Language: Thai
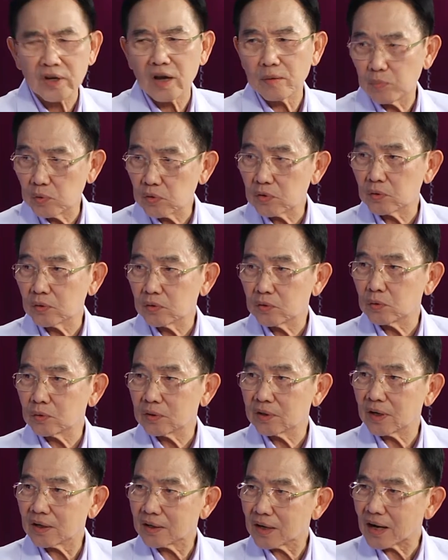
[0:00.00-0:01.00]
ญ่ผู้สูงอายุ
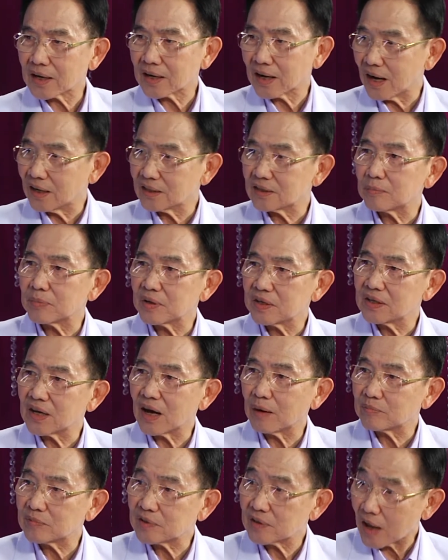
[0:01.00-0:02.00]
เนี่ยร่างกายจะพยายา
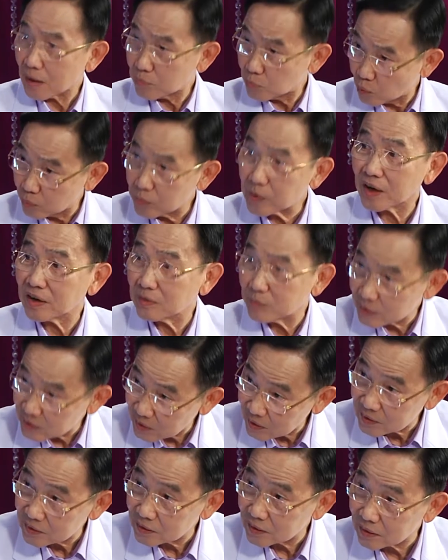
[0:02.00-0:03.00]
มสร้างภูมิกันให้มันเย
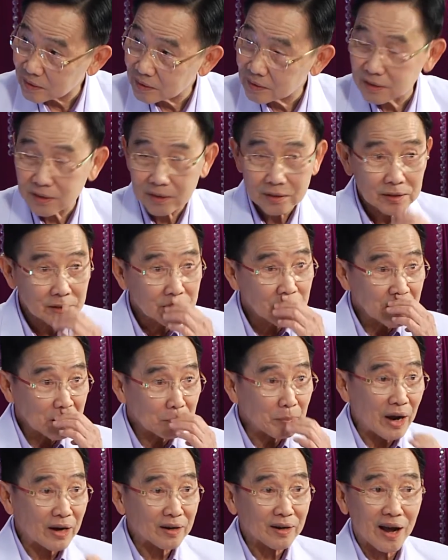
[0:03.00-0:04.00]
อะขึ้น ในใน
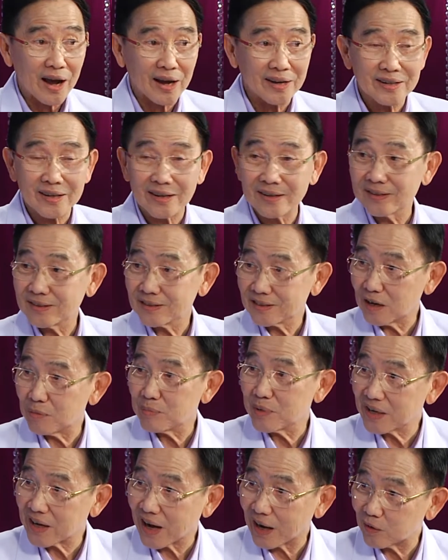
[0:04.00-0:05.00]
บางรายเนี่ยถ้า
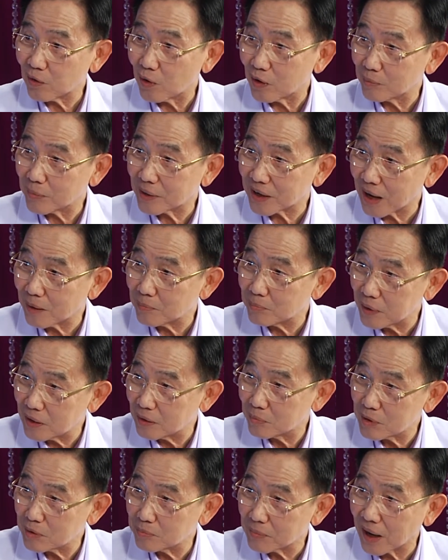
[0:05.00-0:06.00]
มีการออกกำลังกายเพิ่ม
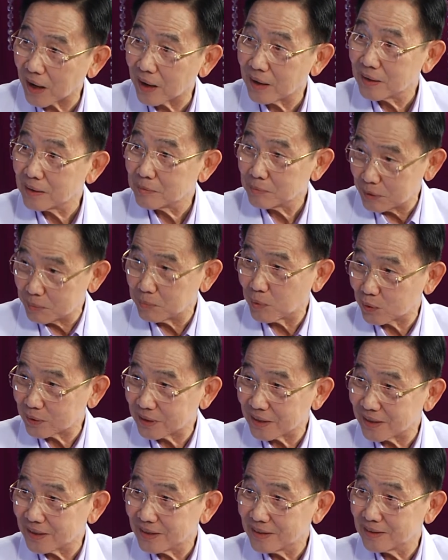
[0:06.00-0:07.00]
ขึ้นมาผิดปก
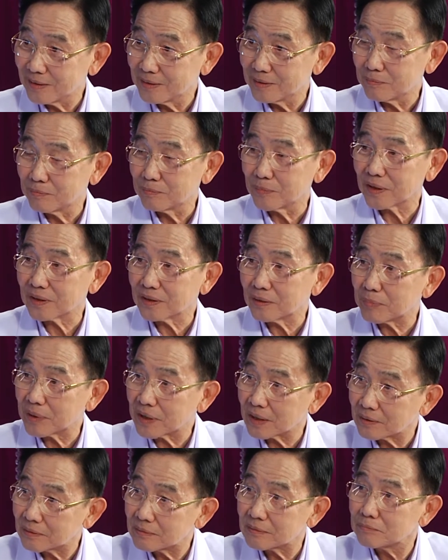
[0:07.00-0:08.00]
ติ มันก็ไป
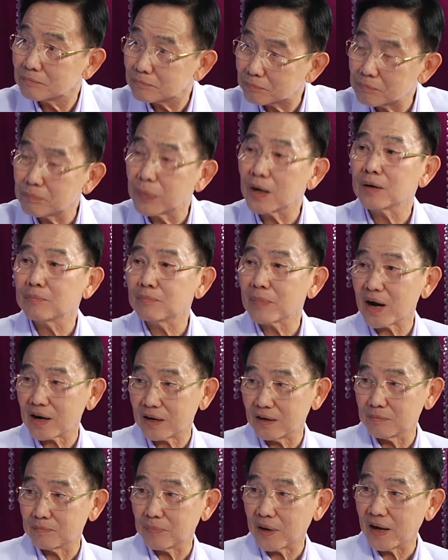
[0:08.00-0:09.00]
เพิ่มมาก
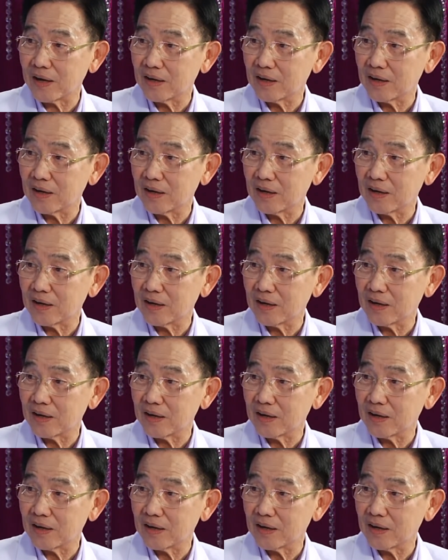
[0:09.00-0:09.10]
เกินไป